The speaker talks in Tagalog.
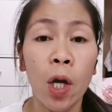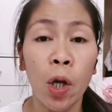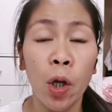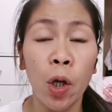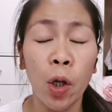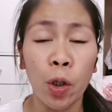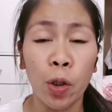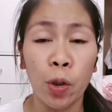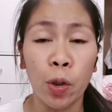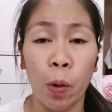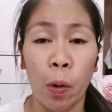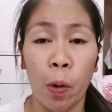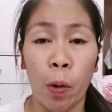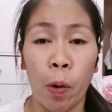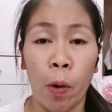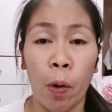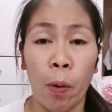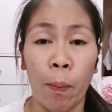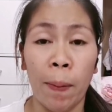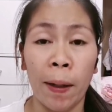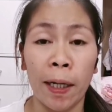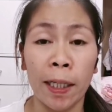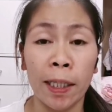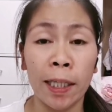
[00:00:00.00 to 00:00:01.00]
So,
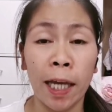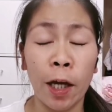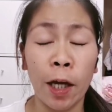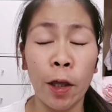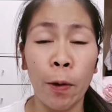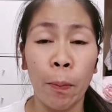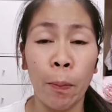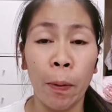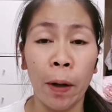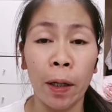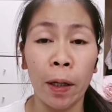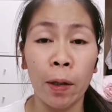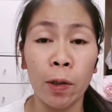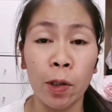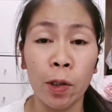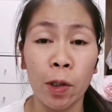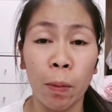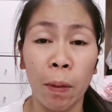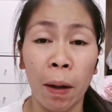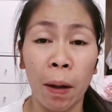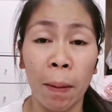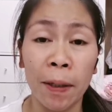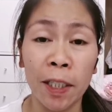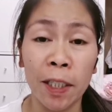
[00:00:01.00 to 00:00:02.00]
pag tayo po ay gusto
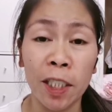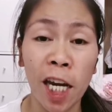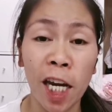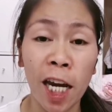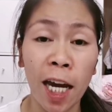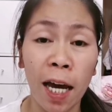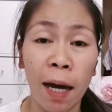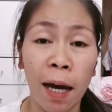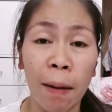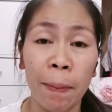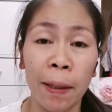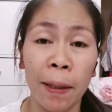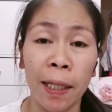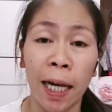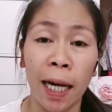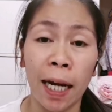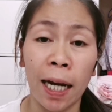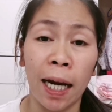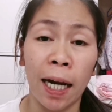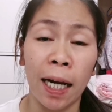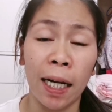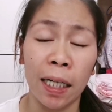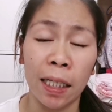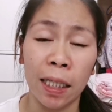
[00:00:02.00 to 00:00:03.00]
magpa-check up at
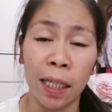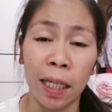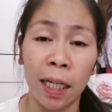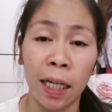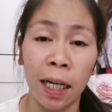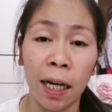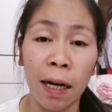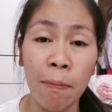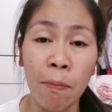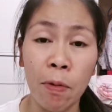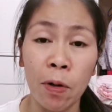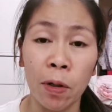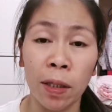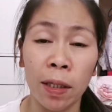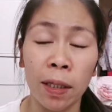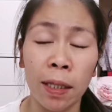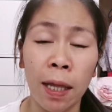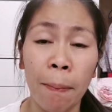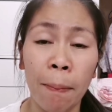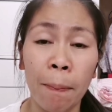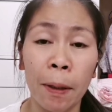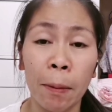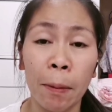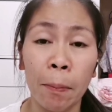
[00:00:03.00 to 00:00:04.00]
kailangan natin ng gamot,
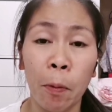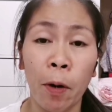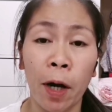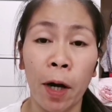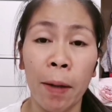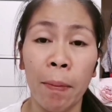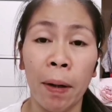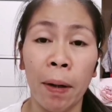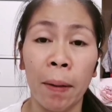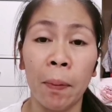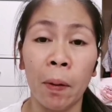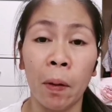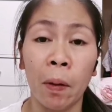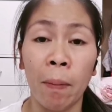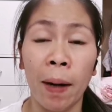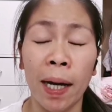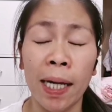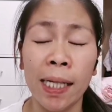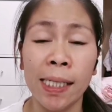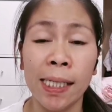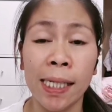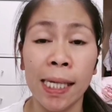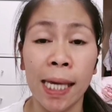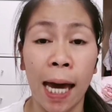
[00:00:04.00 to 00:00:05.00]
dapat po ay
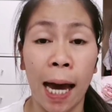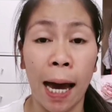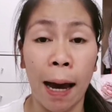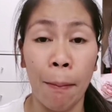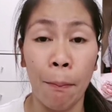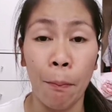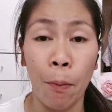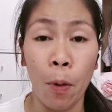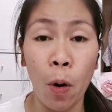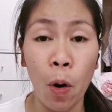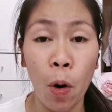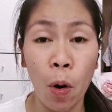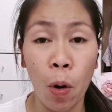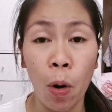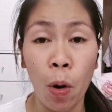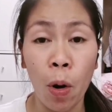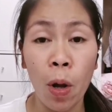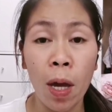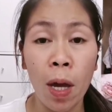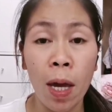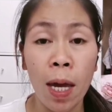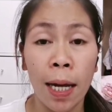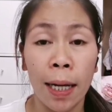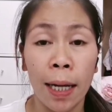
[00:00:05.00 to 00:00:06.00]
mag-provide si amo
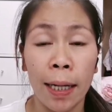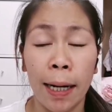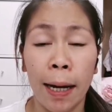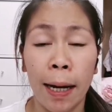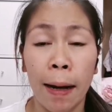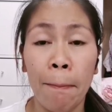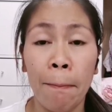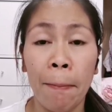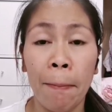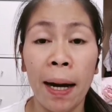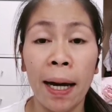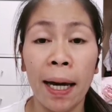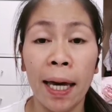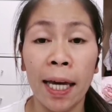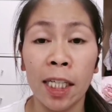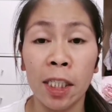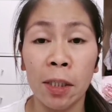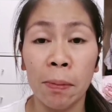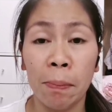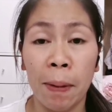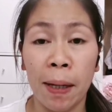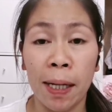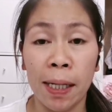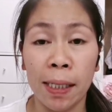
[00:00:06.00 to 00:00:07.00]
ng
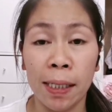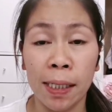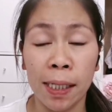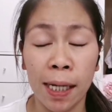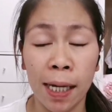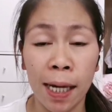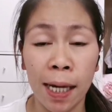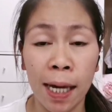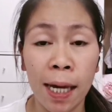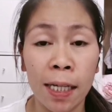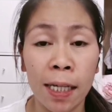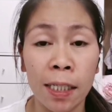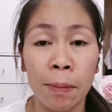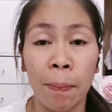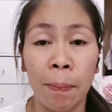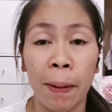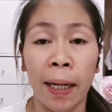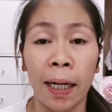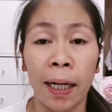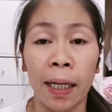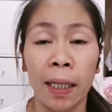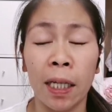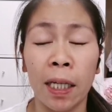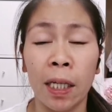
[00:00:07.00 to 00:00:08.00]
pang-expenses
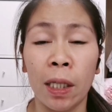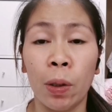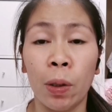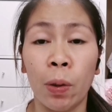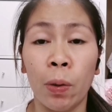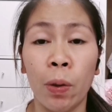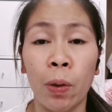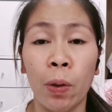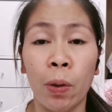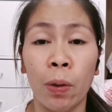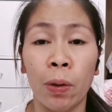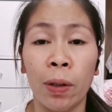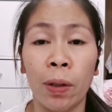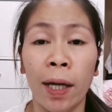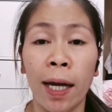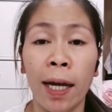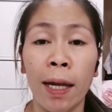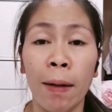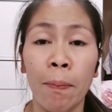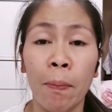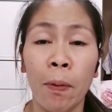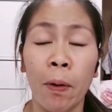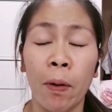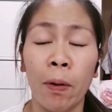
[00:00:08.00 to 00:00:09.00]
para dito.
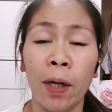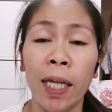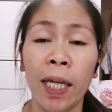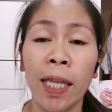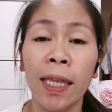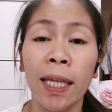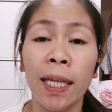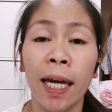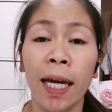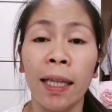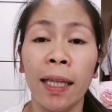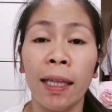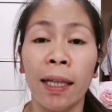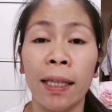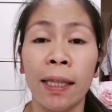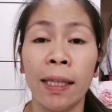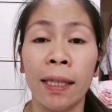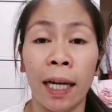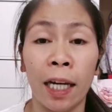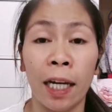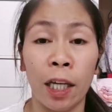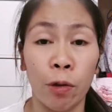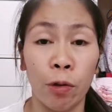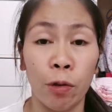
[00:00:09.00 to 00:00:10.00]
Dahil po, entitled
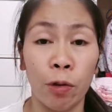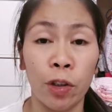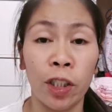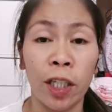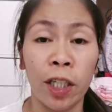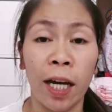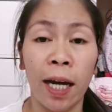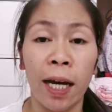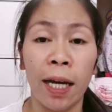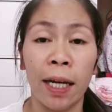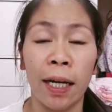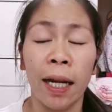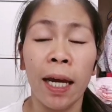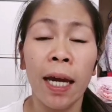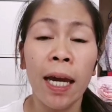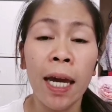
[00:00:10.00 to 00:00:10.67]
tayo dyan.